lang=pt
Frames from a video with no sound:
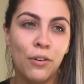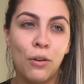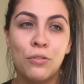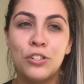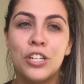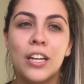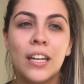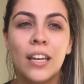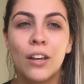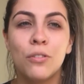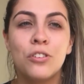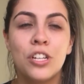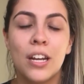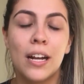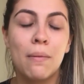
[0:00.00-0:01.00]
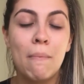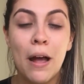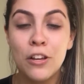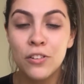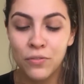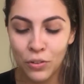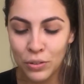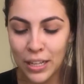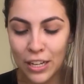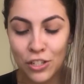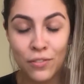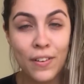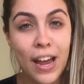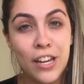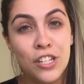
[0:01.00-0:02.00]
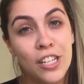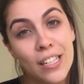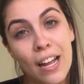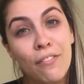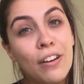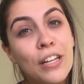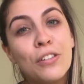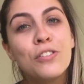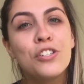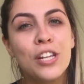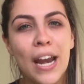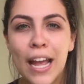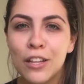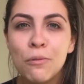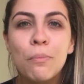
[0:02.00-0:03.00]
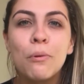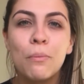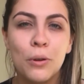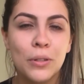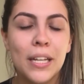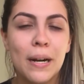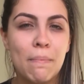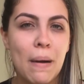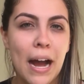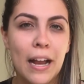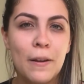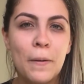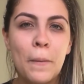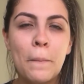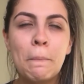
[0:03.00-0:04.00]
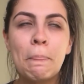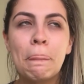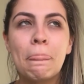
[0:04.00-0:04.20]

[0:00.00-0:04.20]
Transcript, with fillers: Foi um dia que eu tinha acabado de voltar de viagem e estava indo direto pro meu trabalho.